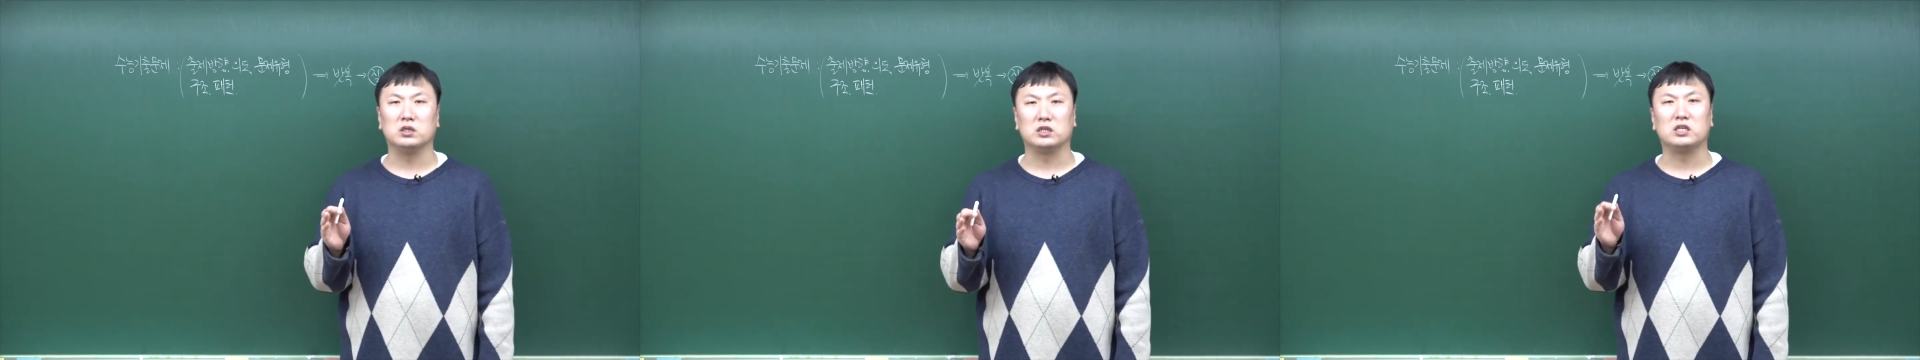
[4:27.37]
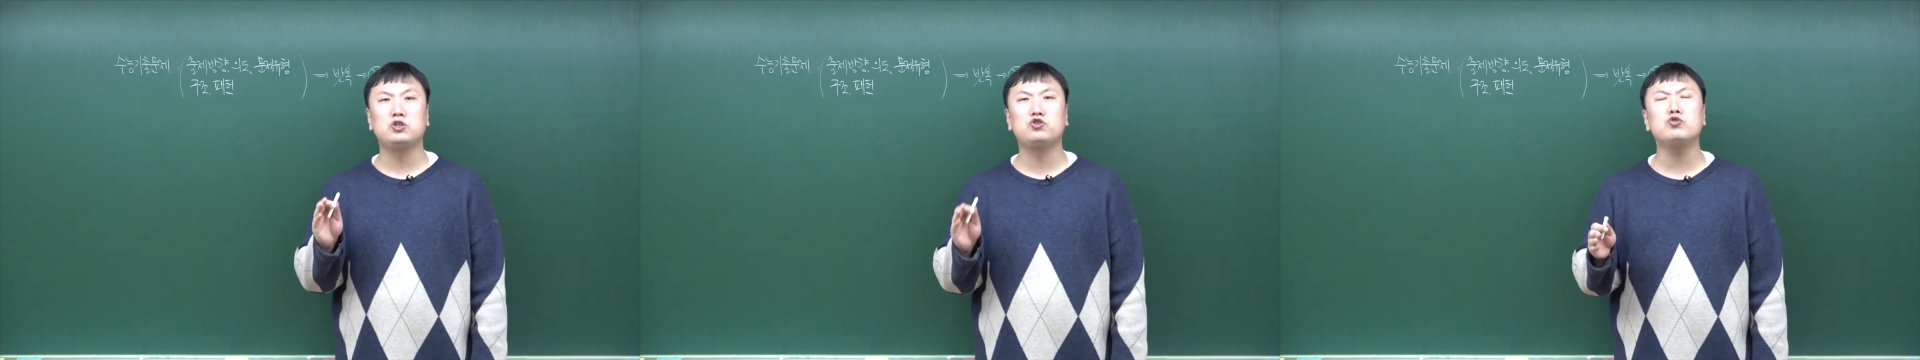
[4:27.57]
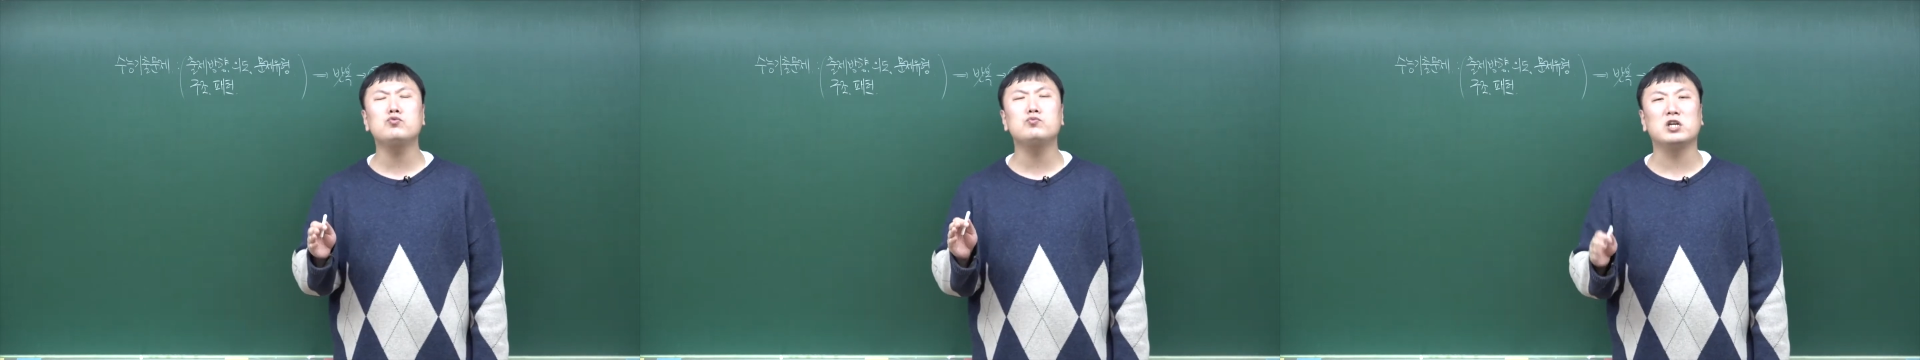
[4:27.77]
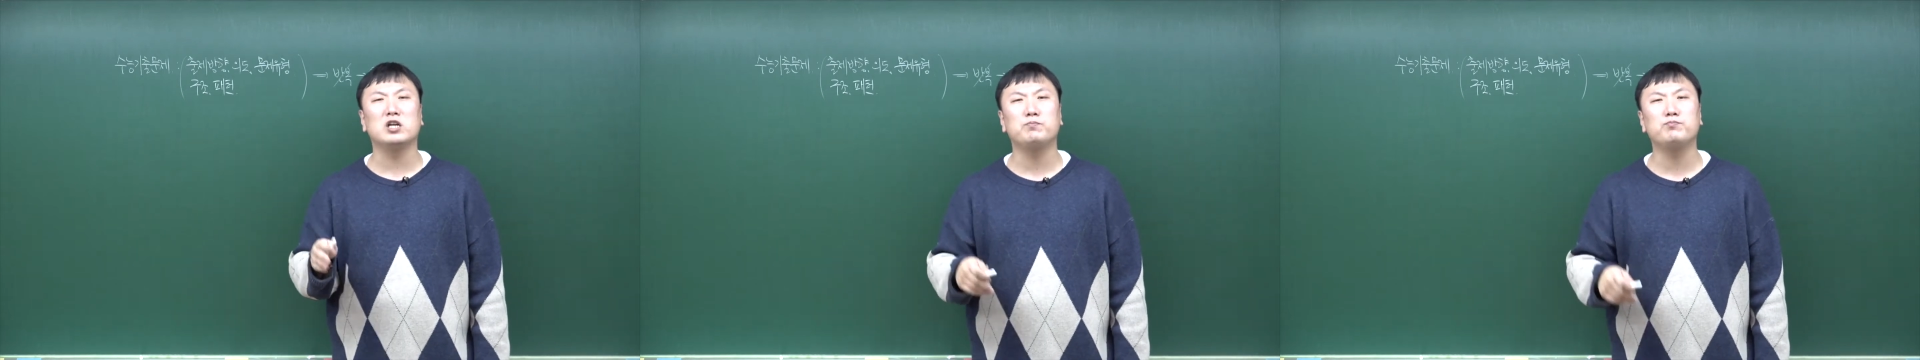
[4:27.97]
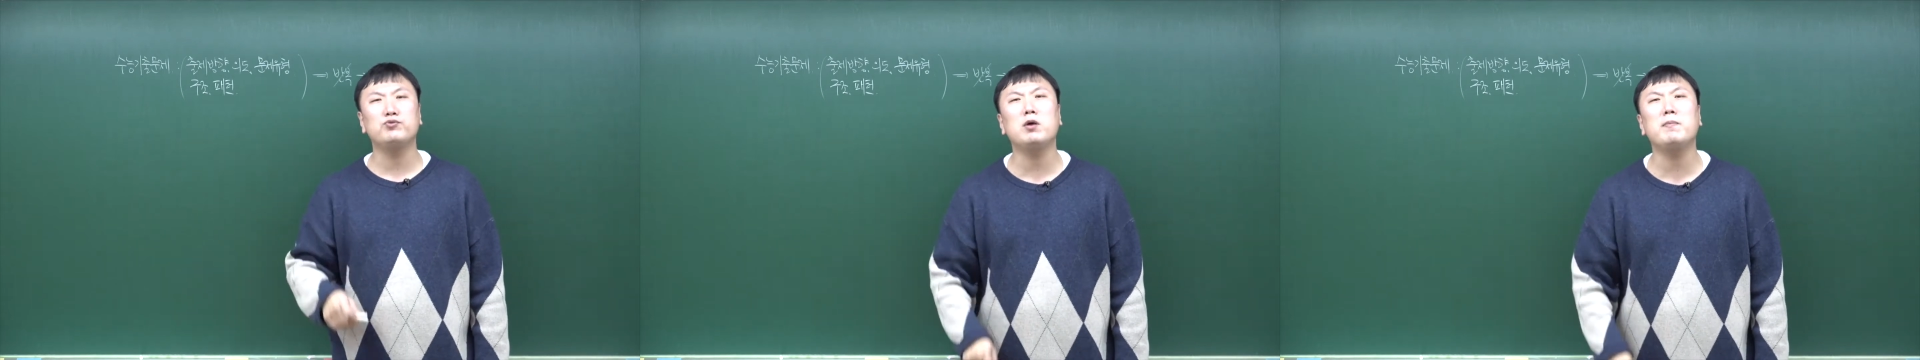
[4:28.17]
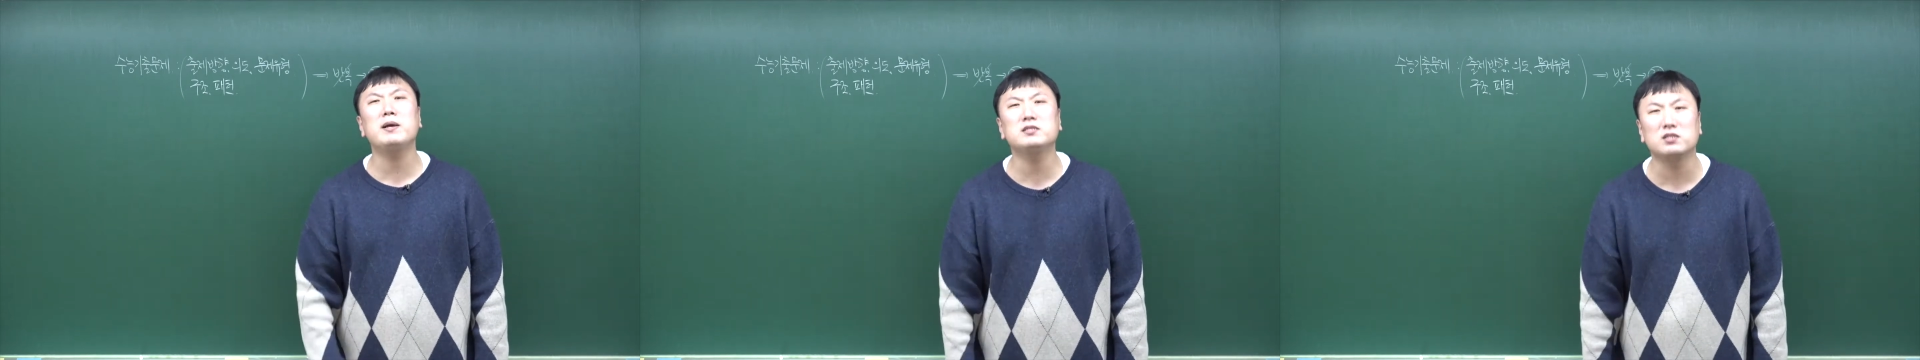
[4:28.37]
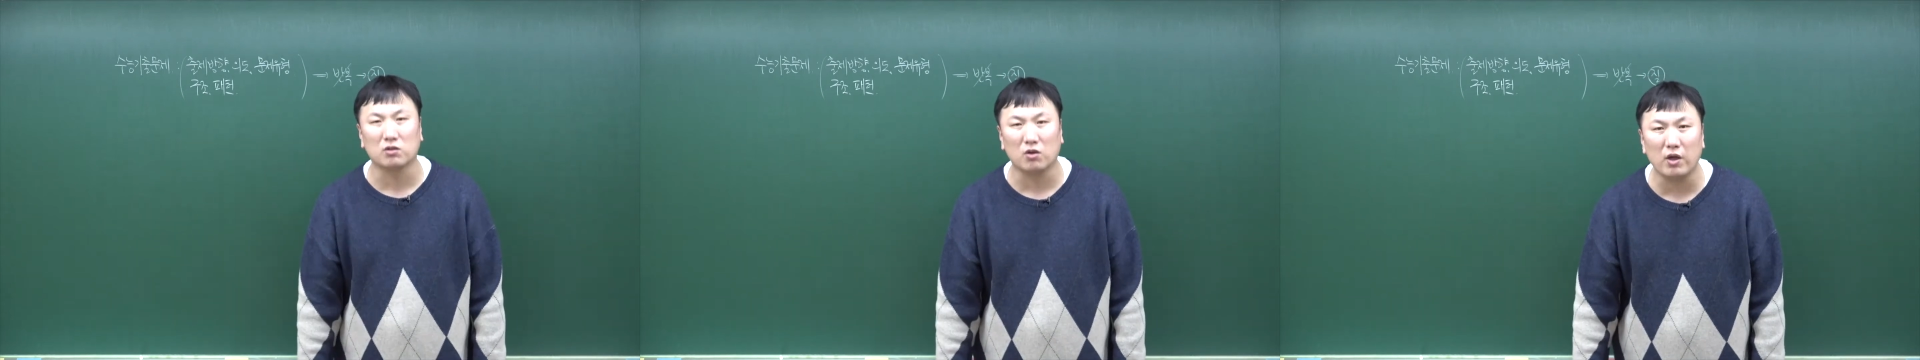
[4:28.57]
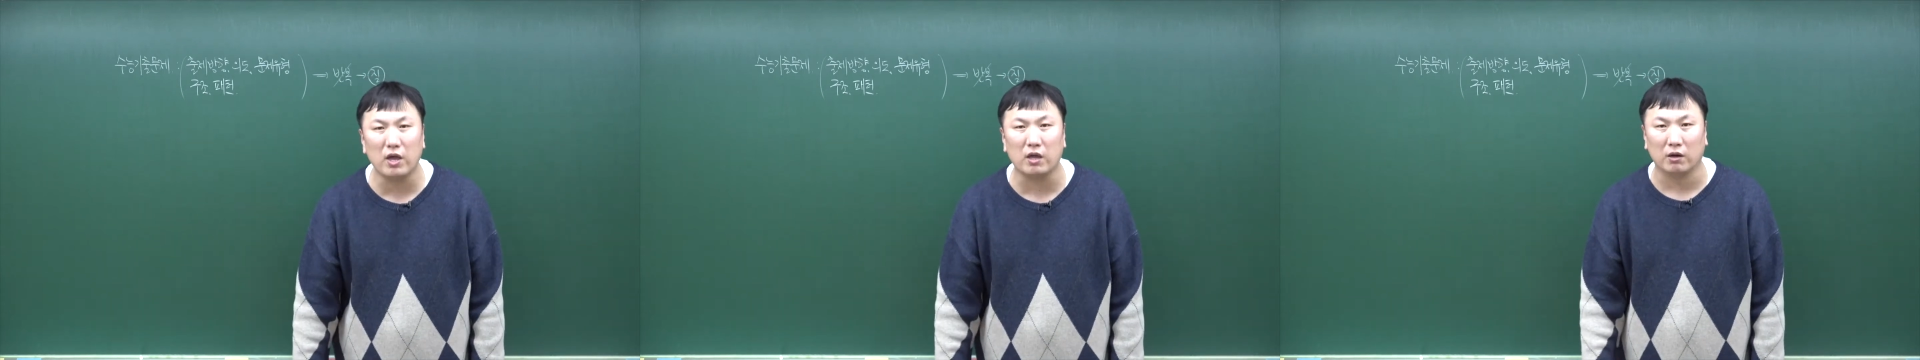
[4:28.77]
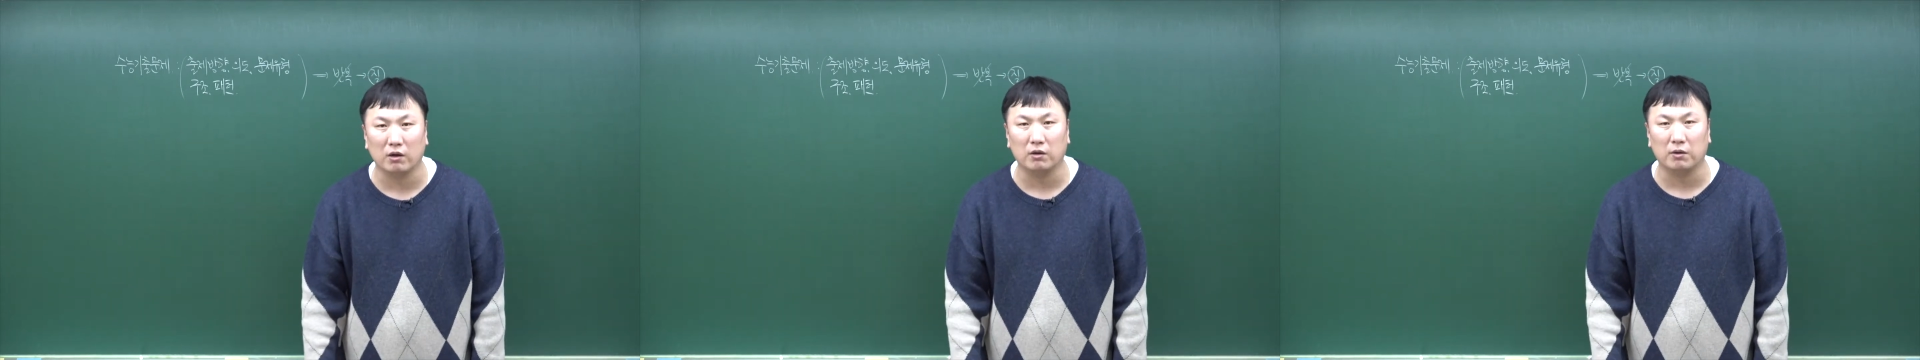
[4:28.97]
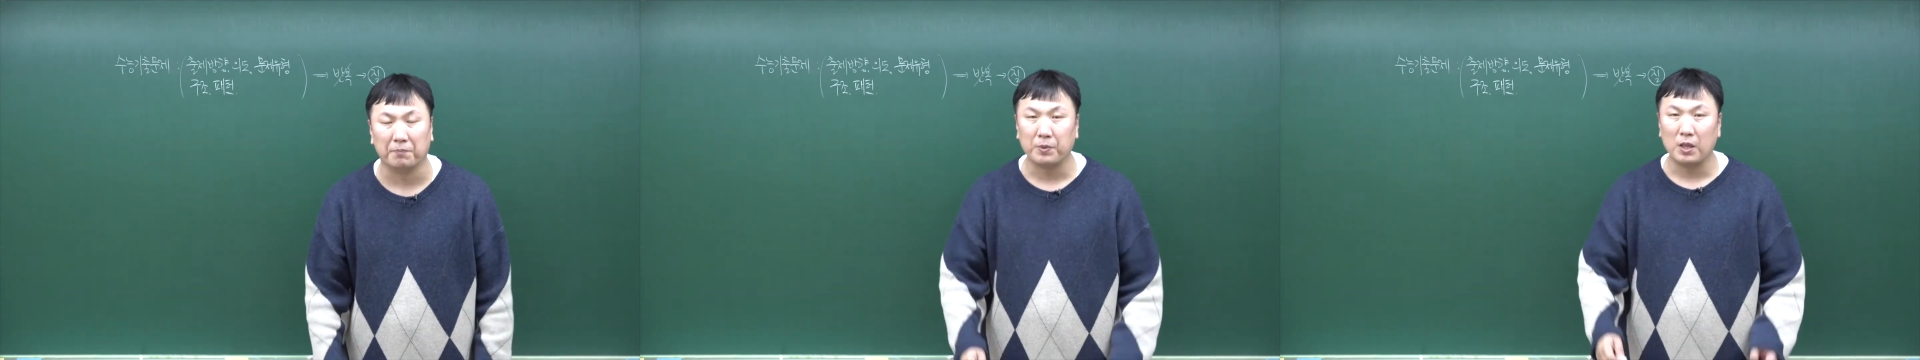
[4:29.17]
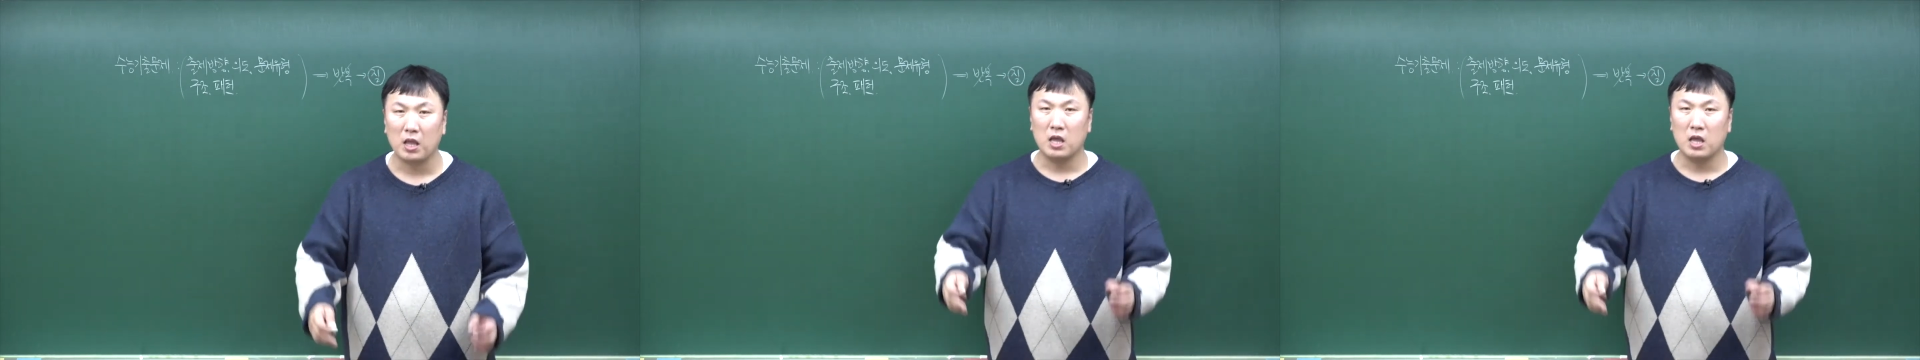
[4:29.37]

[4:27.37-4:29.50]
기출문제를 풀어봤을 거예요.